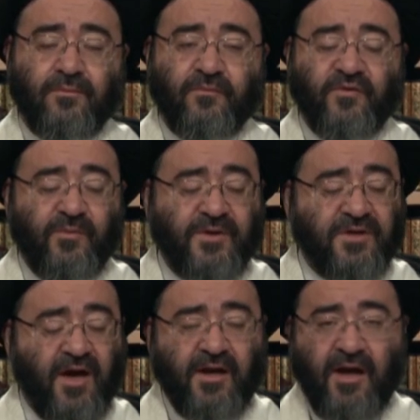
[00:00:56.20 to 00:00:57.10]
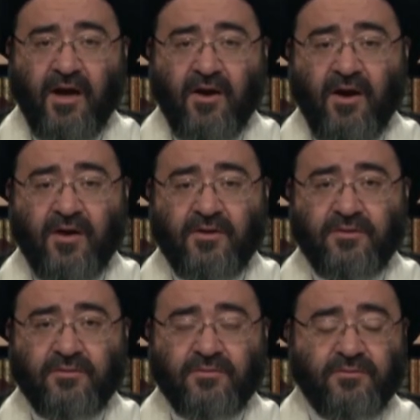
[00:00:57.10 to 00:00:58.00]
في مسائل العقائد
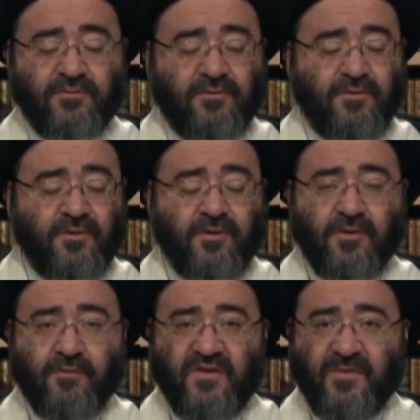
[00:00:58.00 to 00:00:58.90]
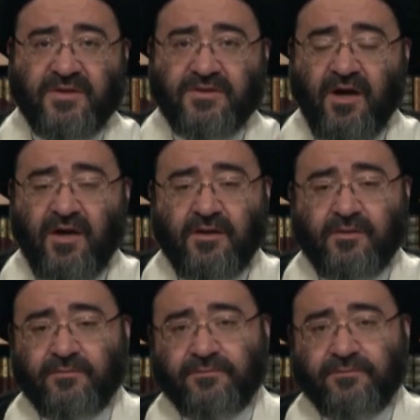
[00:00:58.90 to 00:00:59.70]
في مسائل